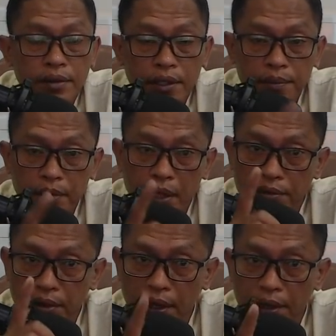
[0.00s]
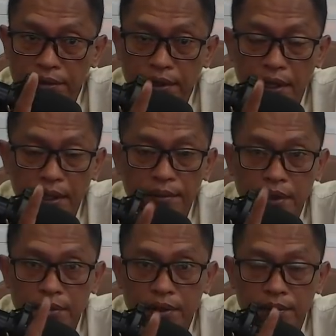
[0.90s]
Nah, ini pelakunya harus ditangkap
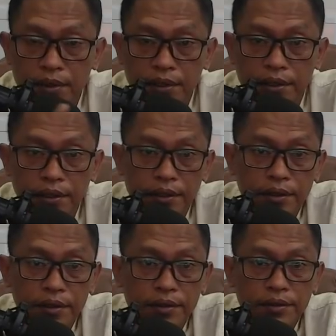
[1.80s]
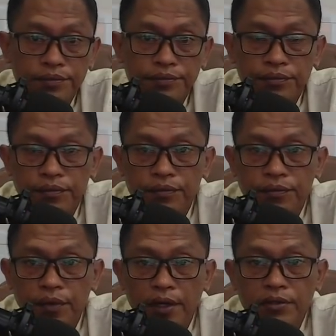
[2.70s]
ini begini-begini nih.
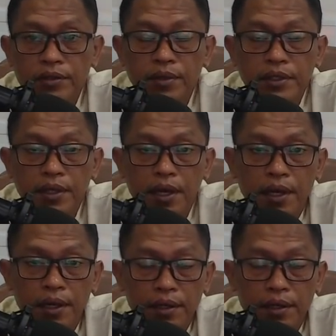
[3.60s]
Harus dibuat jerah